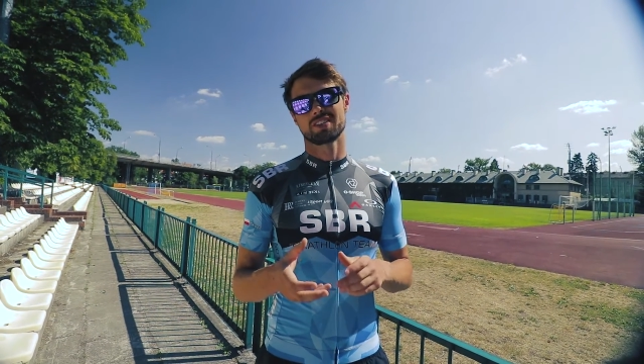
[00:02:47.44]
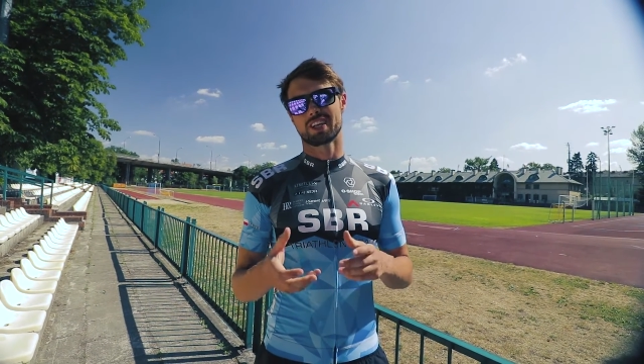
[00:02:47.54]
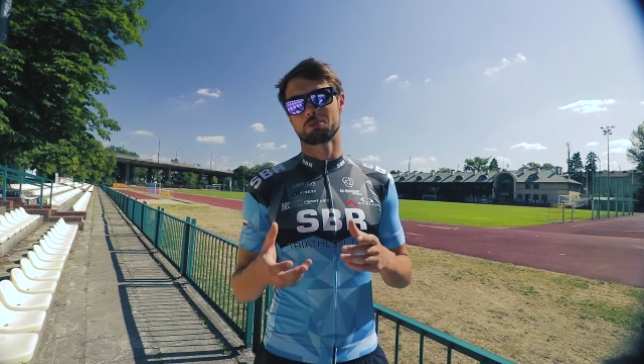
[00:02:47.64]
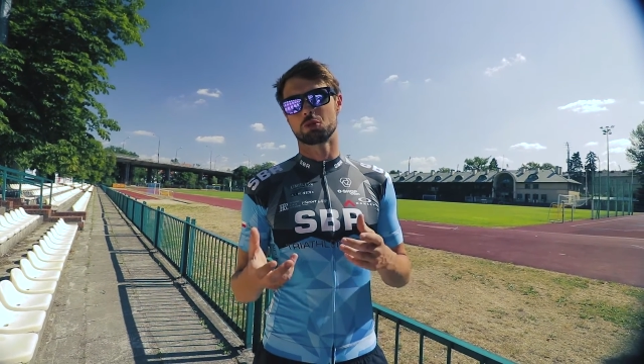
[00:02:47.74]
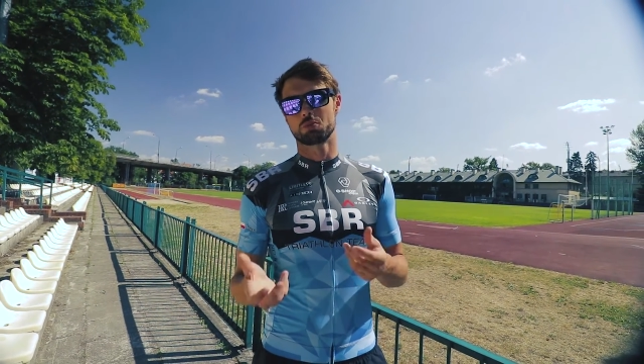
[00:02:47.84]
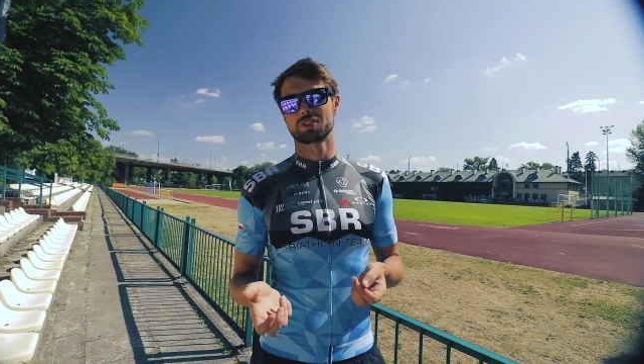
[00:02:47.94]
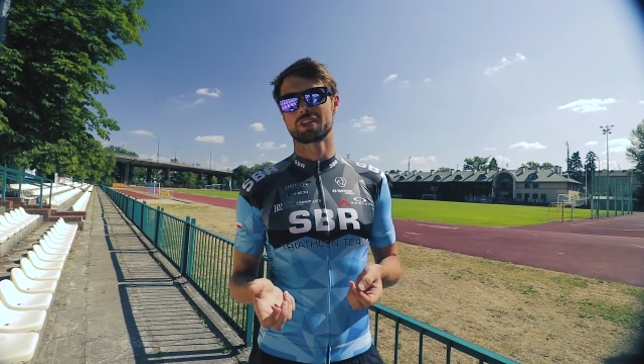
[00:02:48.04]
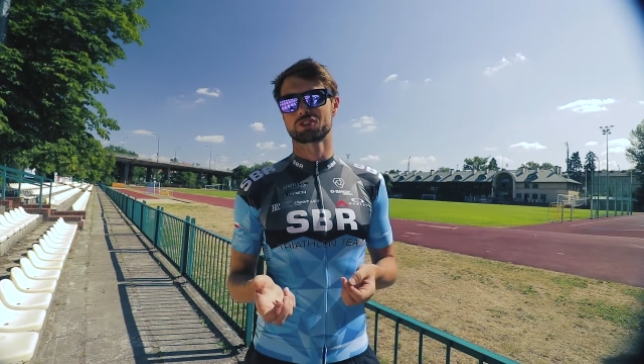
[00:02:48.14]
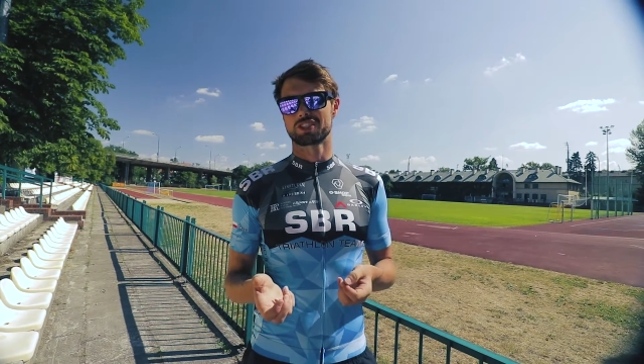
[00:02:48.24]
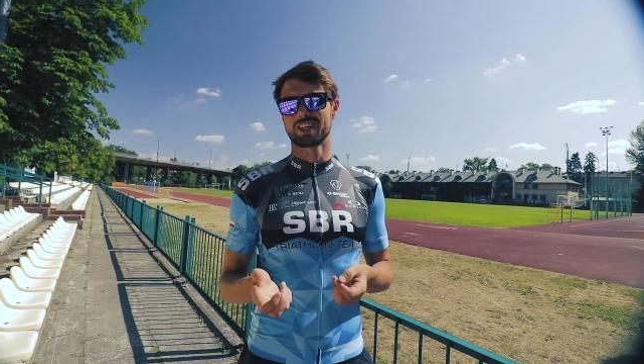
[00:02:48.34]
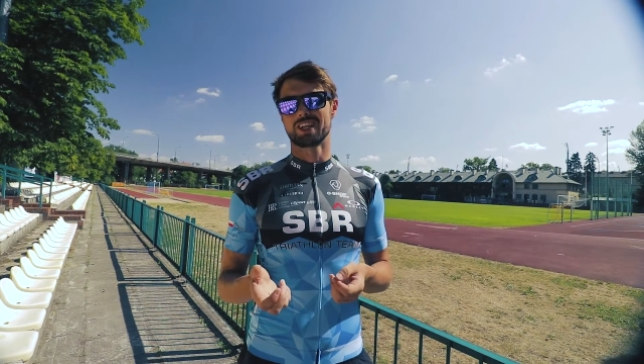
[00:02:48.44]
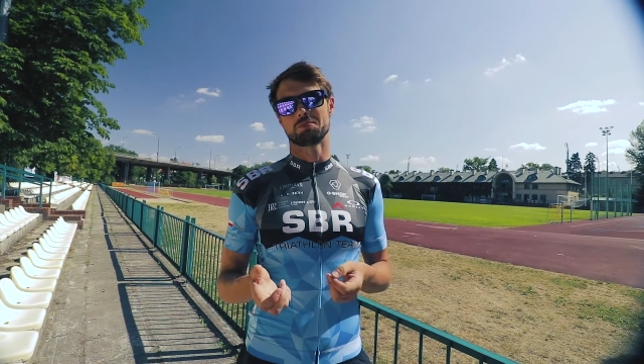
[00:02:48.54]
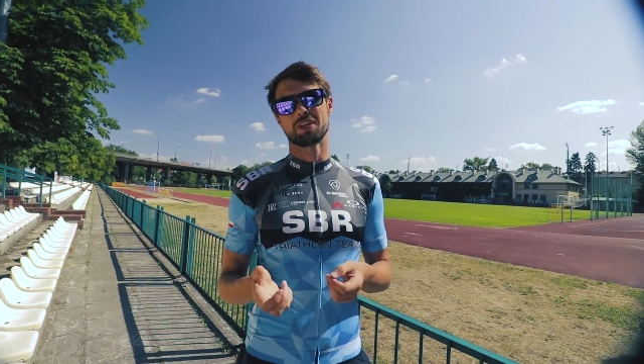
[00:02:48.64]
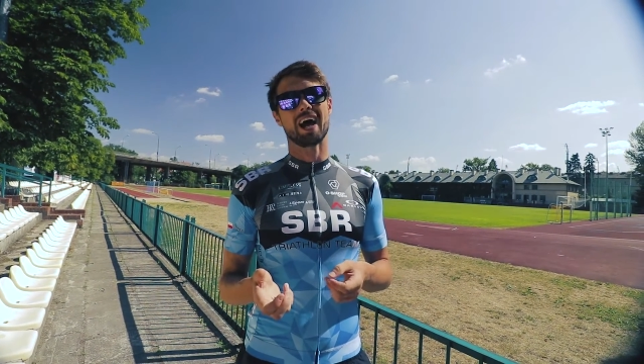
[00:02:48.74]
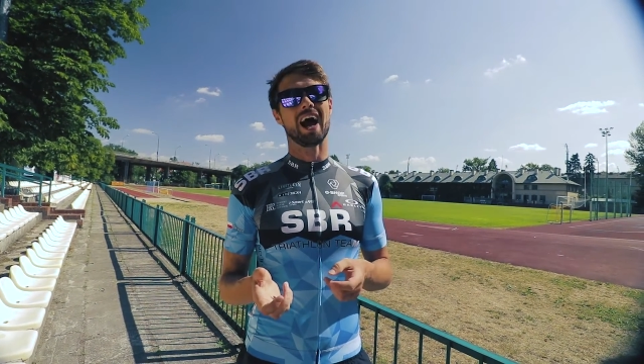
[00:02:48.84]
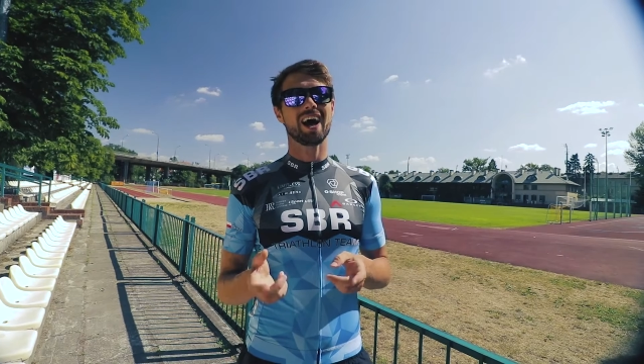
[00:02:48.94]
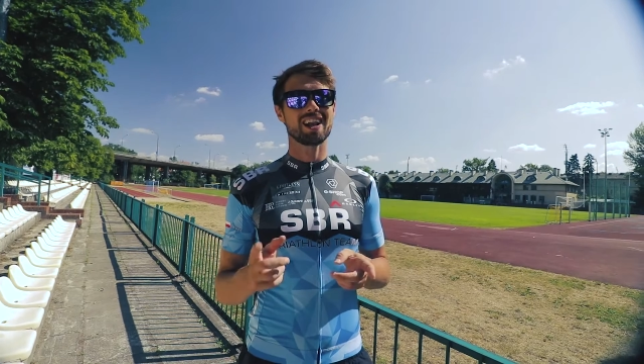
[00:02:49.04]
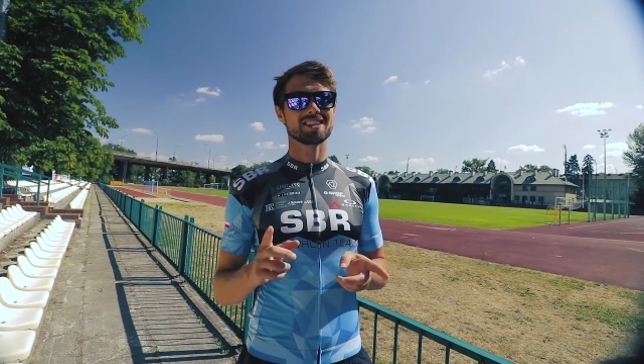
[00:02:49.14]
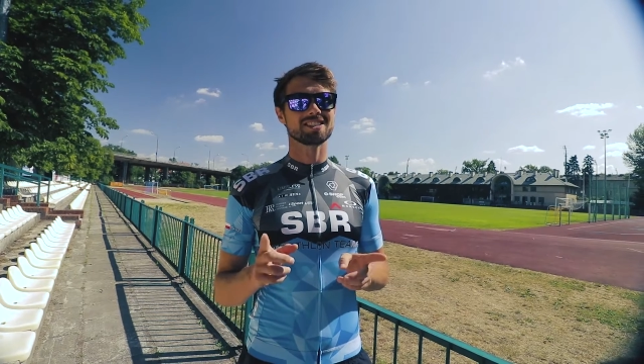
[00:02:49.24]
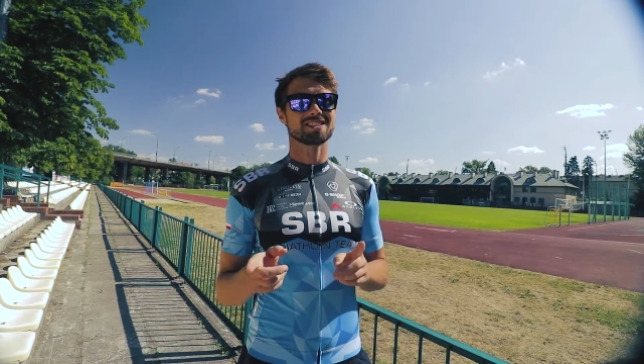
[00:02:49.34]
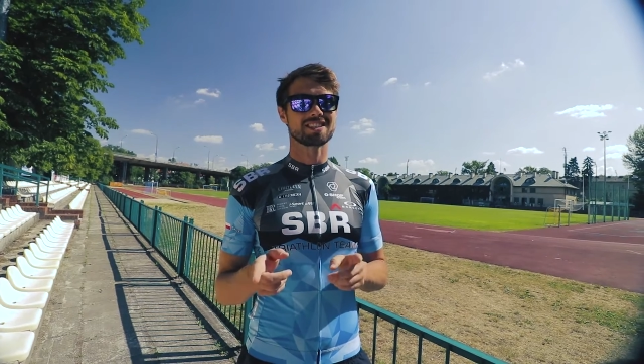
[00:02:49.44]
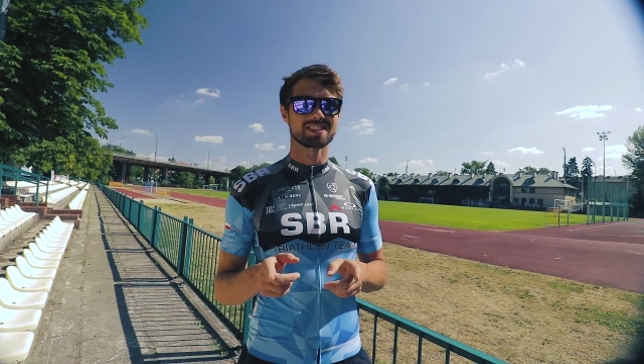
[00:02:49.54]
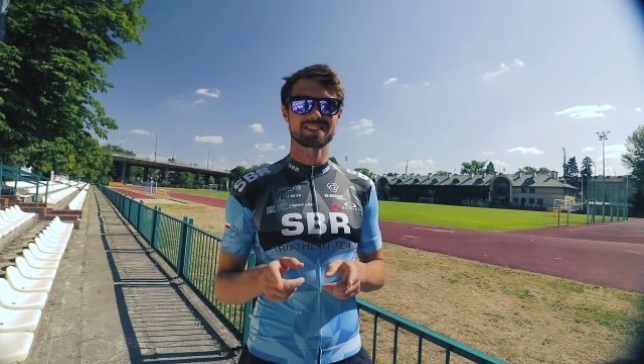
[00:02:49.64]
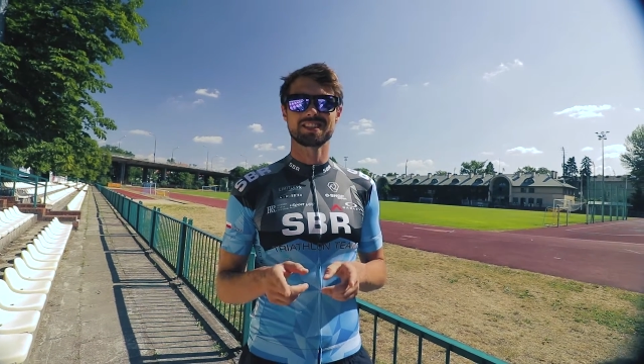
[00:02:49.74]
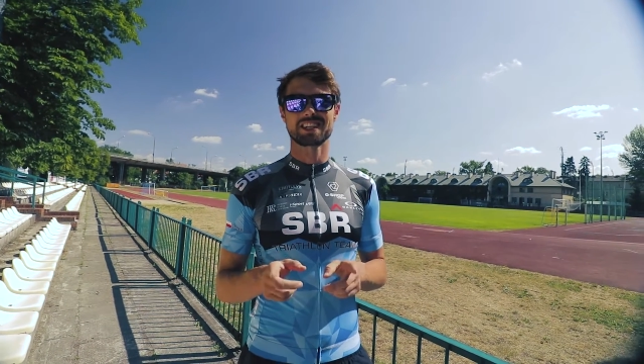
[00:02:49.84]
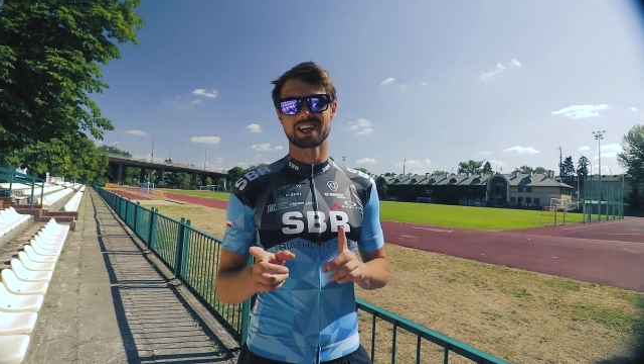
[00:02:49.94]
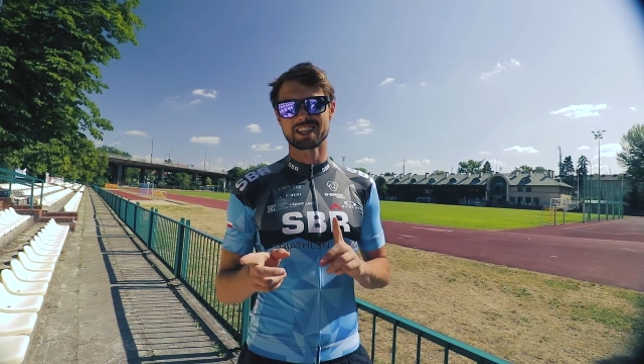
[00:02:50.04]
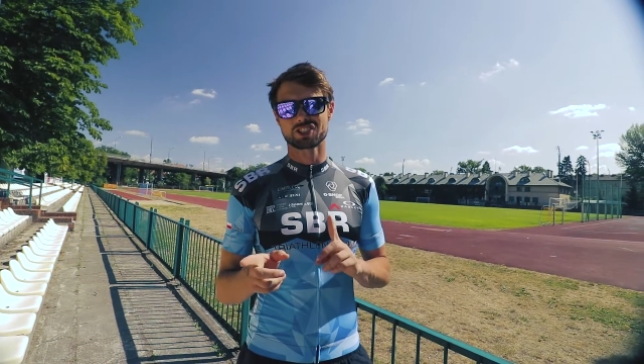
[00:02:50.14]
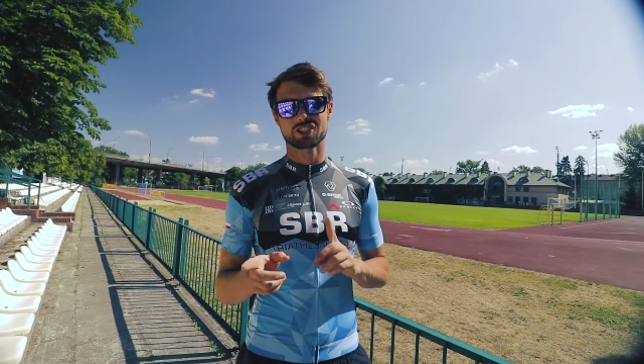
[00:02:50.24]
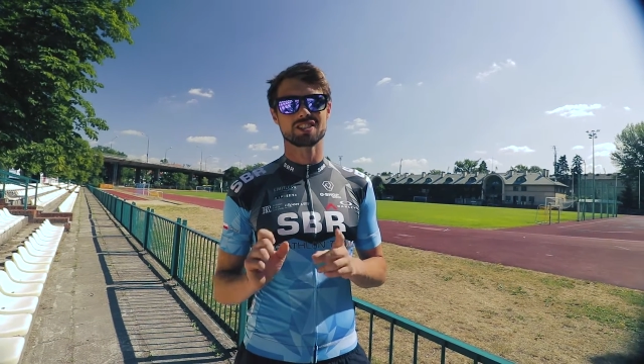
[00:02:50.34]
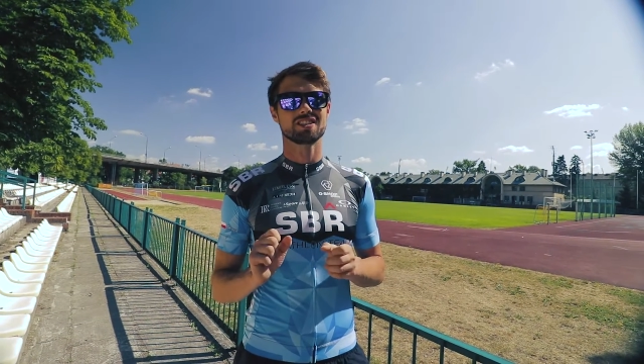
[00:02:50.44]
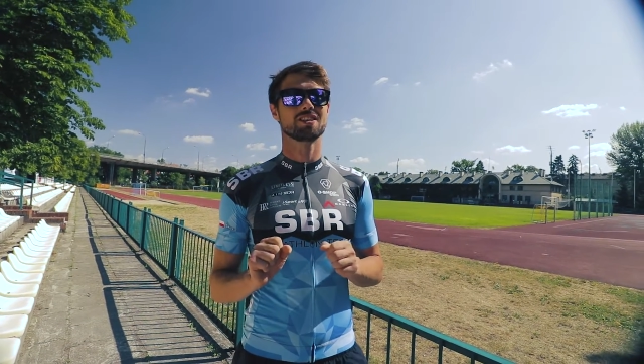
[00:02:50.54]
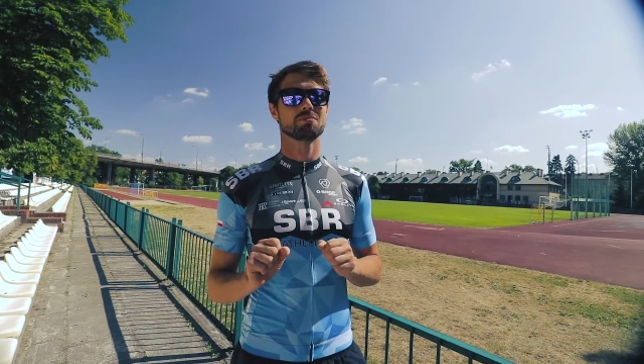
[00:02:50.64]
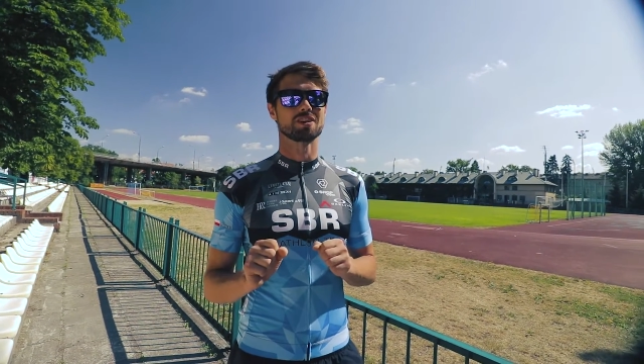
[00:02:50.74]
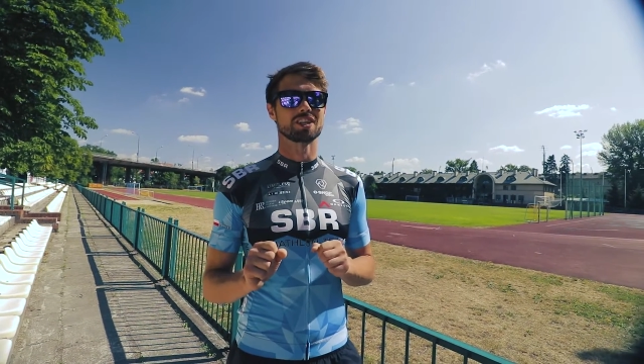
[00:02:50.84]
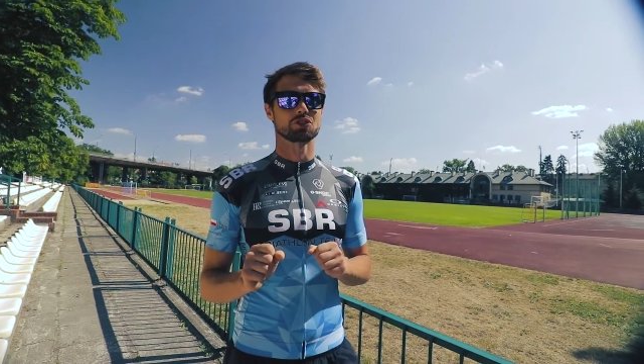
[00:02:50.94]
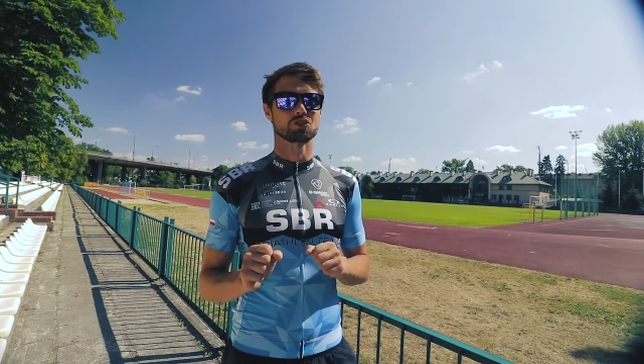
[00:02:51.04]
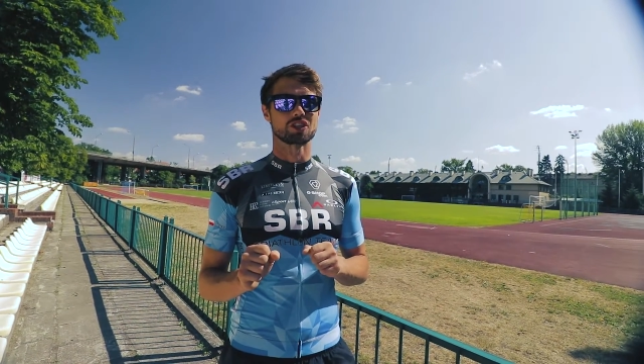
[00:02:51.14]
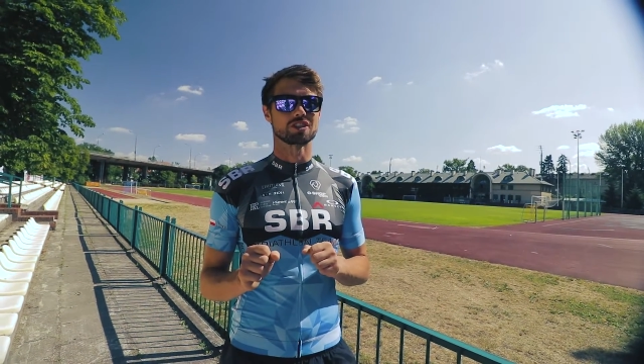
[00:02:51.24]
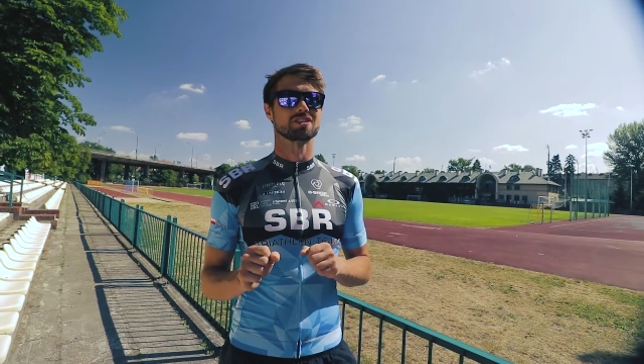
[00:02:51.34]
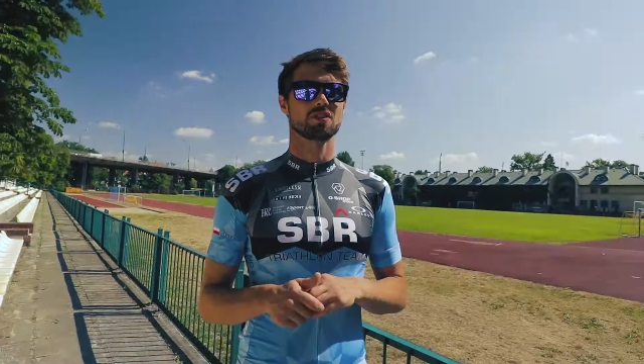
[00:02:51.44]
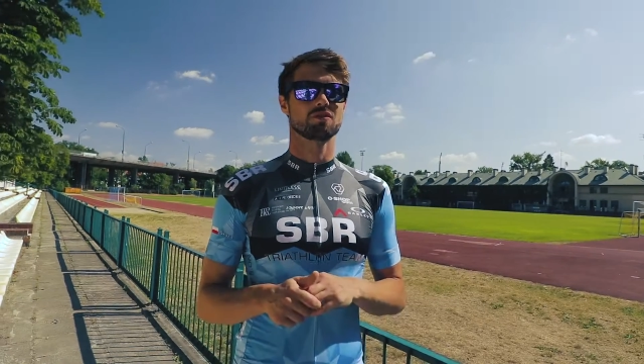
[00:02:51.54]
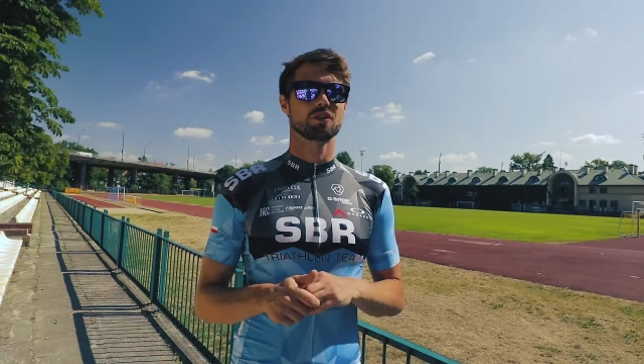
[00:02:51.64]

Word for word: tak byłoby zawsze najlepiej, ale niestety nie każdy ma na to czas.